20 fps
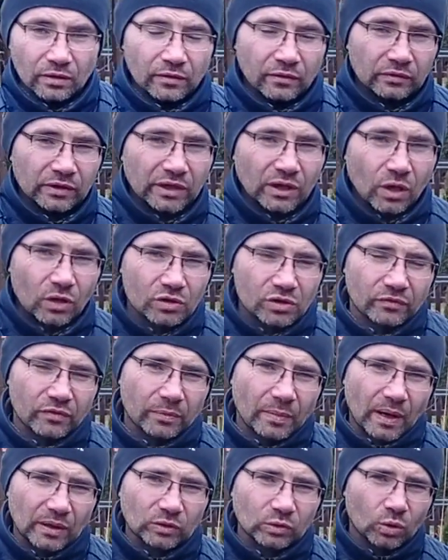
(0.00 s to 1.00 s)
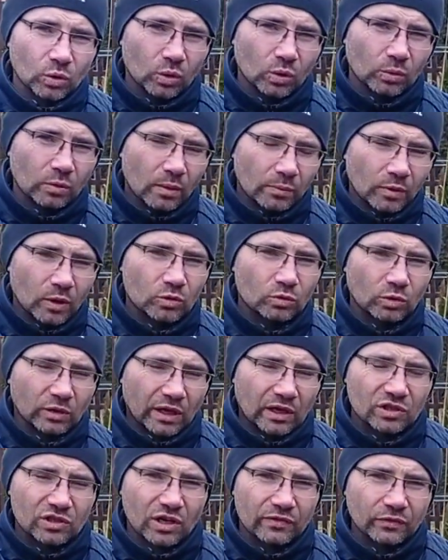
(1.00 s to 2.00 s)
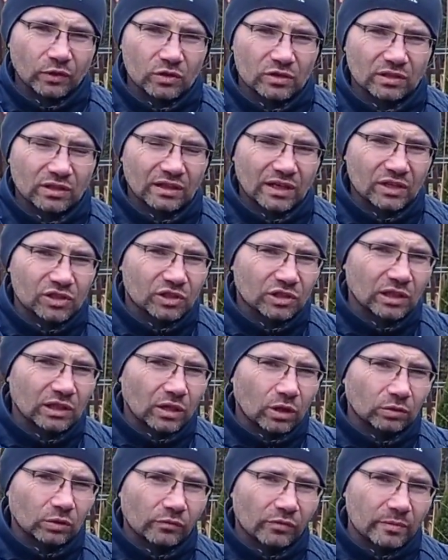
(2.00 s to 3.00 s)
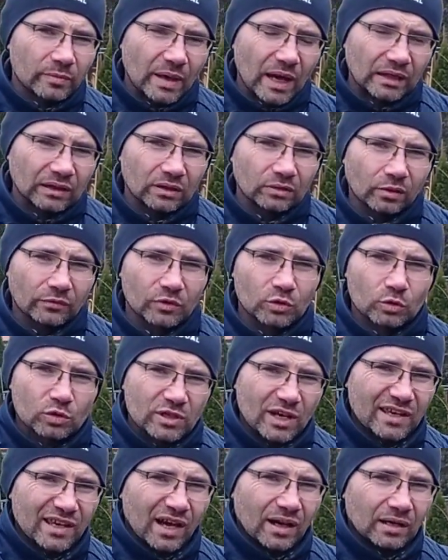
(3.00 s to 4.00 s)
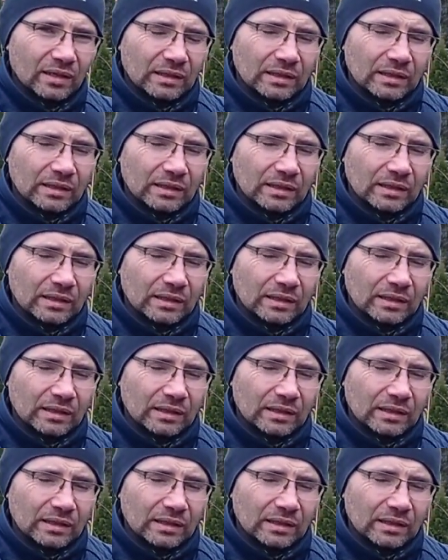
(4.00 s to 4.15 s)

w najgorszym wypadku po prostu takie drzewko nadaje się tylko do wymiany, do wyrzucenia.